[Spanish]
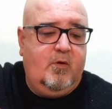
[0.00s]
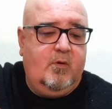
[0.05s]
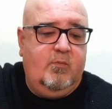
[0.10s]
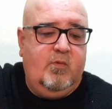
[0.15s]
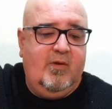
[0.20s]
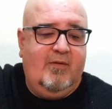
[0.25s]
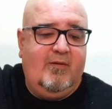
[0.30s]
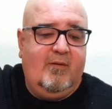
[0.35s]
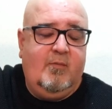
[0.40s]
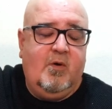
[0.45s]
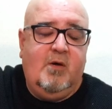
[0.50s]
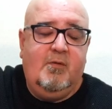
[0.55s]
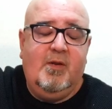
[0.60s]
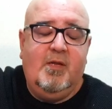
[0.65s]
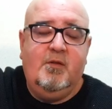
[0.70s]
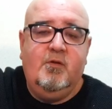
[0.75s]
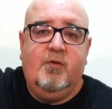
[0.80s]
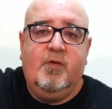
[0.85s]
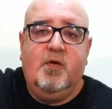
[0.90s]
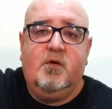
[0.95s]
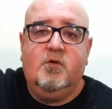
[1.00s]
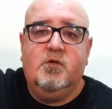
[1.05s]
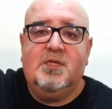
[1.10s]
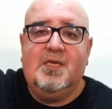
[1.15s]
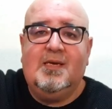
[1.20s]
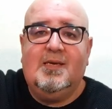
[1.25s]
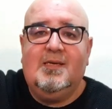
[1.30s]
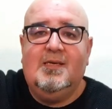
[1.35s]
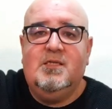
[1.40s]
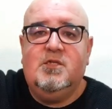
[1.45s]
como estamos hablando de
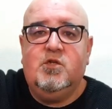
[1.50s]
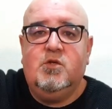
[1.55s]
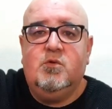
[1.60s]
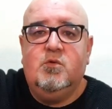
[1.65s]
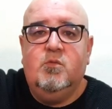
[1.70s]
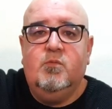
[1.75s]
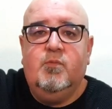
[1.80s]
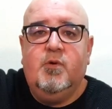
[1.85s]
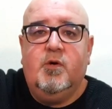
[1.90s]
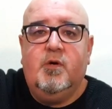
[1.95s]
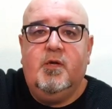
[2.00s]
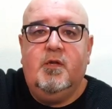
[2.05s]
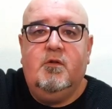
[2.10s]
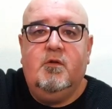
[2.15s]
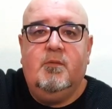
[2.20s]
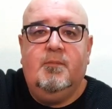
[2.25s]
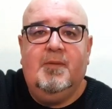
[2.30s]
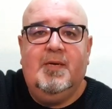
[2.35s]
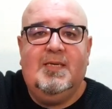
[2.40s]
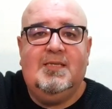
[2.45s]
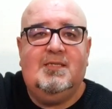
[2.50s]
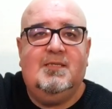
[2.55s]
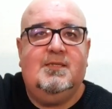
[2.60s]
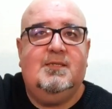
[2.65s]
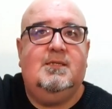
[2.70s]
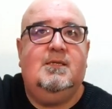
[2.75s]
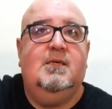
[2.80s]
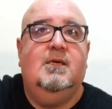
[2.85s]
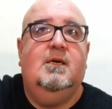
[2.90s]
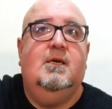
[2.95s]
cosas que son un poquito
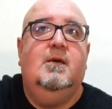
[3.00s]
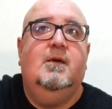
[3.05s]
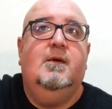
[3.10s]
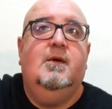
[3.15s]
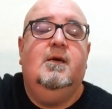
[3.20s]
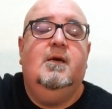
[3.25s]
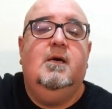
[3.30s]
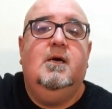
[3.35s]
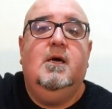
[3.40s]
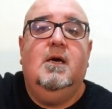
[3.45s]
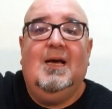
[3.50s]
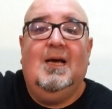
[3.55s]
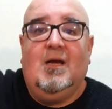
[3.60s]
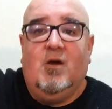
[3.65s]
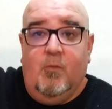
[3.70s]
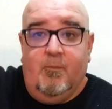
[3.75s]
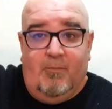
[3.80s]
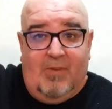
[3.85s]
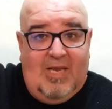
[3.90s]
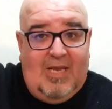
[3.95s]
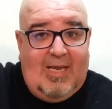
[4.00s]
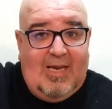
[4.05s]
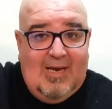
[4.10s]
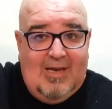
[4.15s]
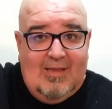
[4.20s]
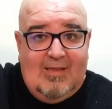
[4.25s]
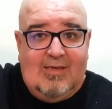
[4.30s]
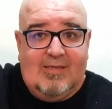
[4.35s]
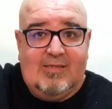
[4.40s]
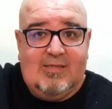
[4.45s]
más ah,
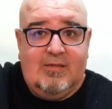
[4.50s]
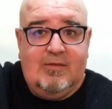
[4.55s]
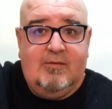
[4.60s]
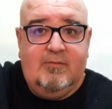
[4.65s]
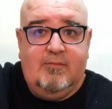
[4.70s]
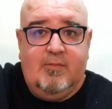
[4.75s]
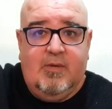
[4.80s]
complicadas,